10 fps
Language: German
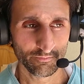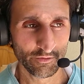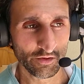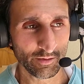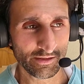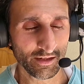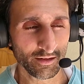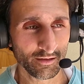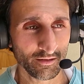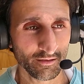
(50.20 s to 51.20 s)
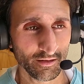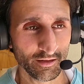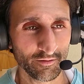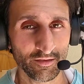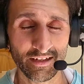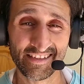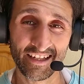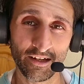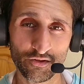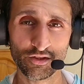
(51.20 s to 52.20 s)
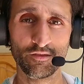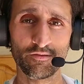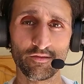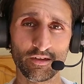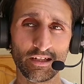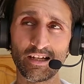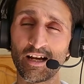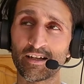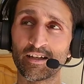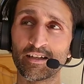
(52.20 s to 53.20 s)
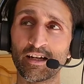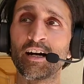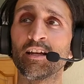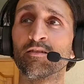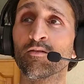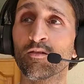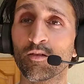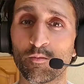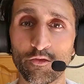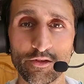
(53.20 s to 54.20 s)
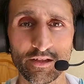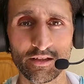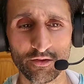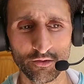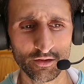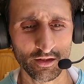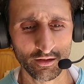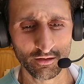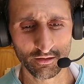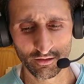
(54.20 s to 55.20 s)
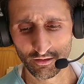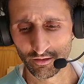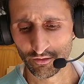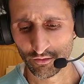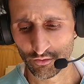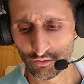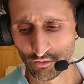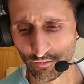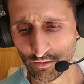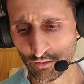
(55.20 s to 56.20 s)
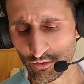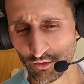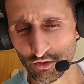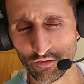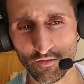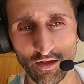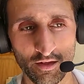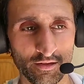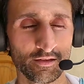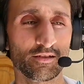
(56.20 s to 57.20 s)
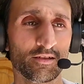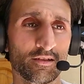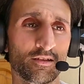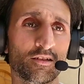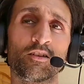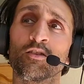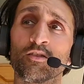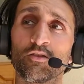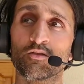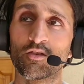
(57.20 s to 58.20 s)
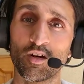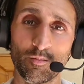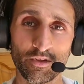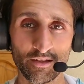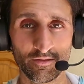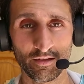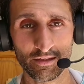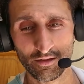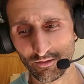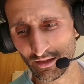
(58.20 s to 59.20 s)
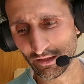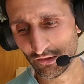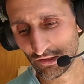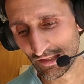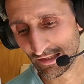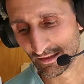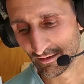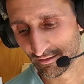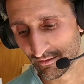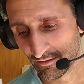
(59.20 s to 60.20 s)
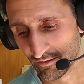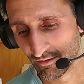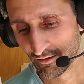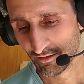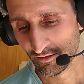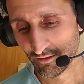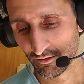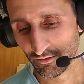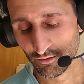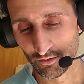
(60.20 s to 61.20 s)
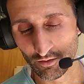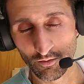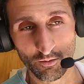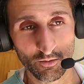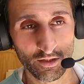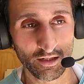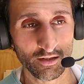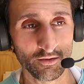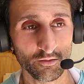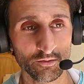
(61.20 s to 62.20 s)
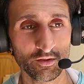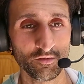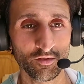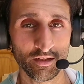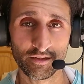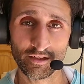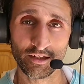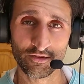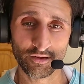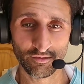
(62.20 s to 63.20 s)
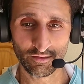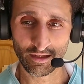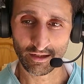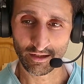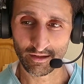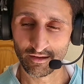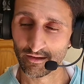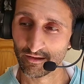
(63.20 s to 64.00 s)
wie soll man sagen, in die finanzielle Schieflage geraten, obwohl es als Künstler sowieso schon schwer ist. Und körperlich war ich auch angeschlagen und durch Corona und die finanzielle Schieflage